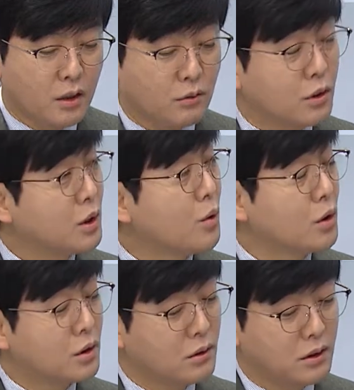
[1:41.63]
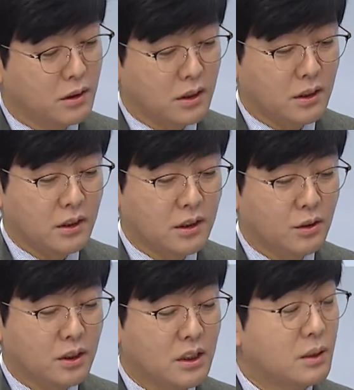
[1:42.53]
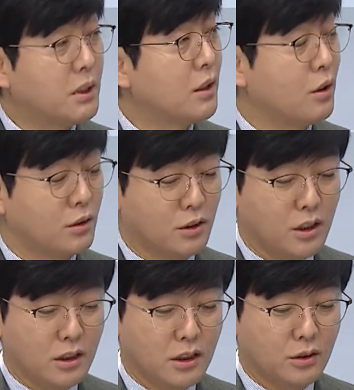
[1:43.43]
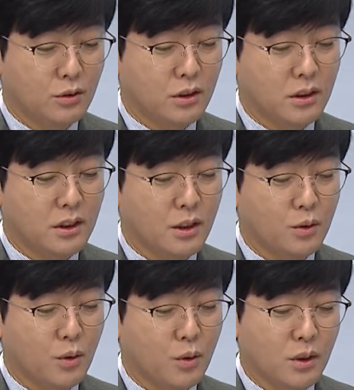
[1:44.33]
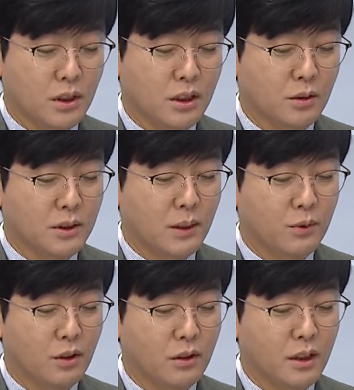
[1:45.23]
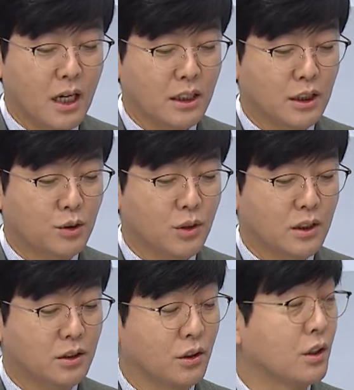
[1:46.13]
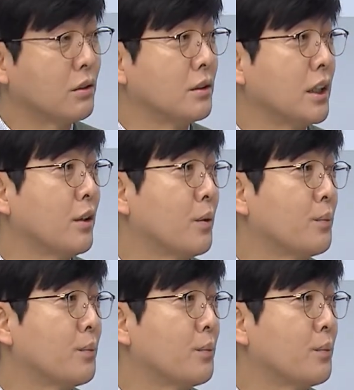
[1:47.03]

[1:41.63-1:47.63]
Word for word: 우리 교육청은 2021년 천안지구를 시작으로 2023년 당진지구가 지정되었는데요.